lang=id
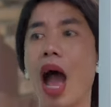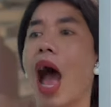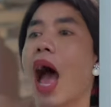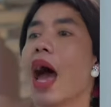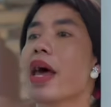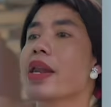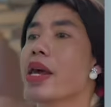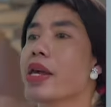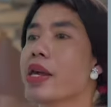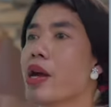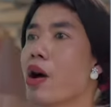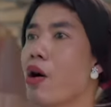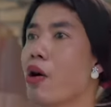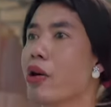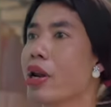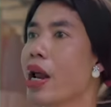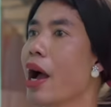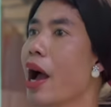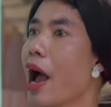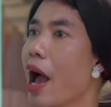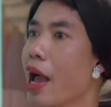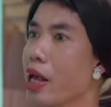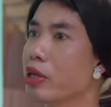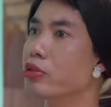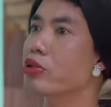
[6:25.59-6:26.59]
Ada yang oh.
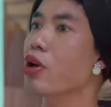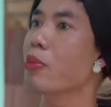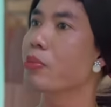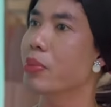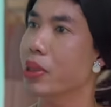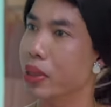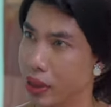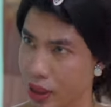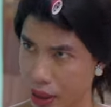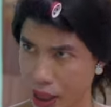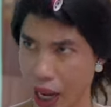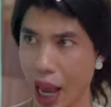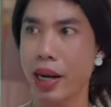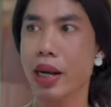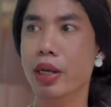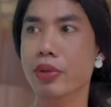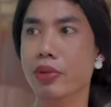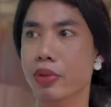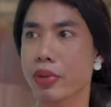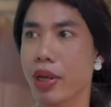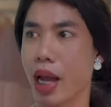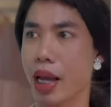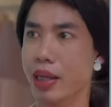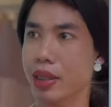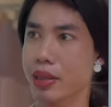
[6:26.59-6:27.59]
orang kaya sok miskin, ada
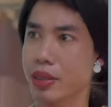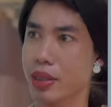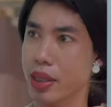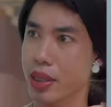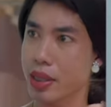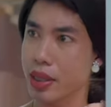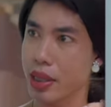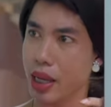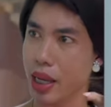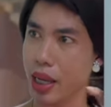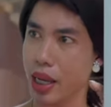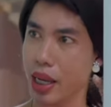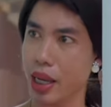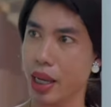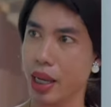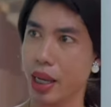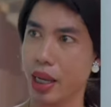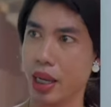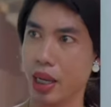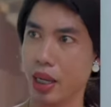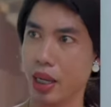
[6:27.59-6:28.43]
juga di sini.